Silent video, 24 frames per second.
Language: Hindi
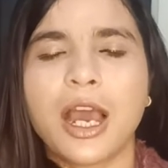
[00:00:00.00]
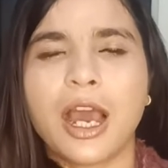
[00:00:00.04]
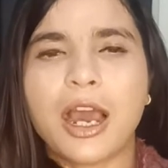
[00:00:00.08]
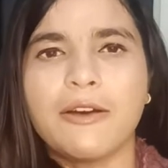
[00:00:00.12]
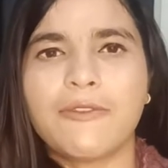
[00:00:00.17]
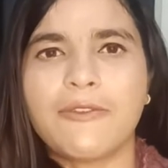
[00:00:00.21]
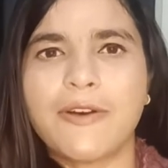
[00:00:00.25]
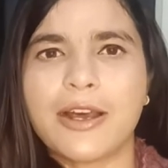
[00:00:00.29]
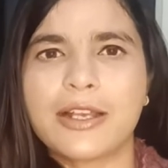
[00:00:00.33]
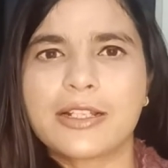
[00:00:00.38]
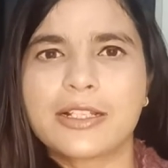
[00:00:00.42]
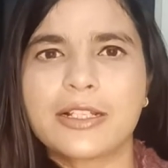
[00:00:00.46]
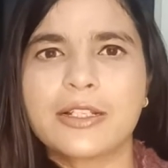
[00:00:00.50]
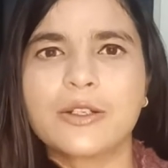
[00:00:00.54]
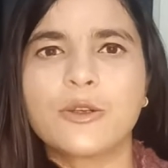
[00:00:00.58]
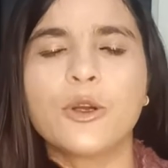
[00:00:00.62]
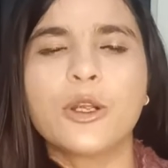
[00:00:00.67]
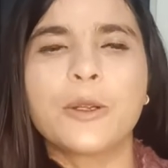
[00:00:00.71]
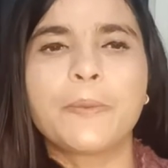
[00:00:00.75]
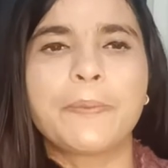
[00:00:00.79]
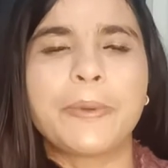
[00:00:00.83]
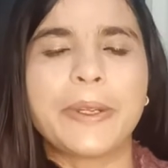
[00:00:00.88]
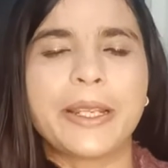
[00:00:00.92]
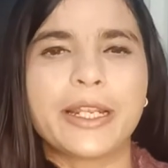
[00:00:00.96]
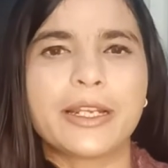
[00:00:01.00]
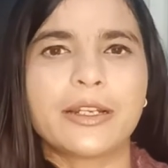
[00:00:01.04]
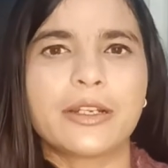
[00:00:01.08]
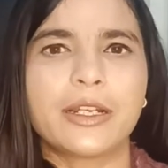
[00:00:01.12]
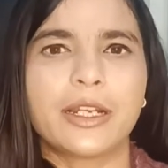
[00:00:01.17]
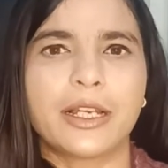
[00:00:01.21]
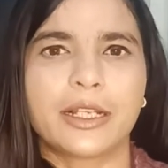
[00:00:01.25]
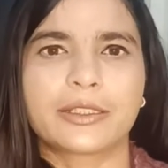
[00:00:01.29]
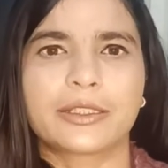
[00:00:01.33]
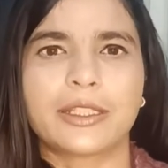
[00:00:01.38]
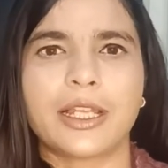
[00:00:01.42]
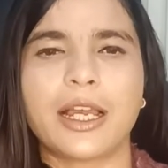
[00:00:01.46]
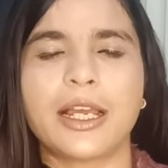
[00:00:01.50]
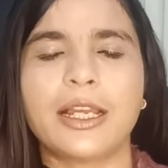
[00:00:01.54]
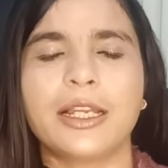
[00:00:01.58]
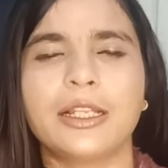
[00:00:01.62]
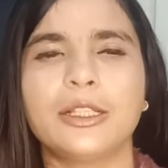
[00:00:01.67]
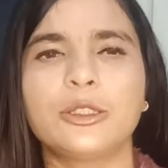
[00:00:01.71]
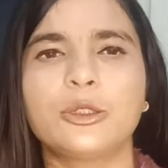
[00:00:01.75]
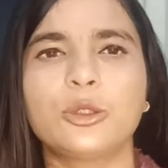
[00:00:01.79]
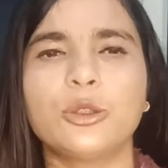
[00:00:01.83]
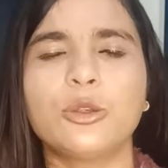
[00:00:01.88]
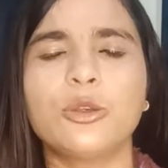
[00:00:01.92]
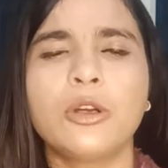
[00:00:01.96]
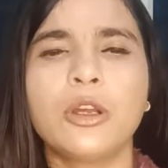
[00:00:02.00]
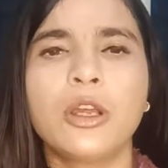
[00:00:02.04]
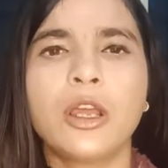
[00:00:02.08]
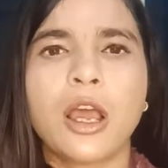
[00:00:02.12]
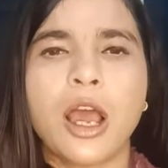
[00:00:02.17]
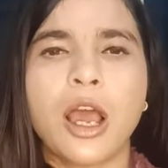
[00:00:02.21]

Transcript: हवा से कोई पेन लगता है तो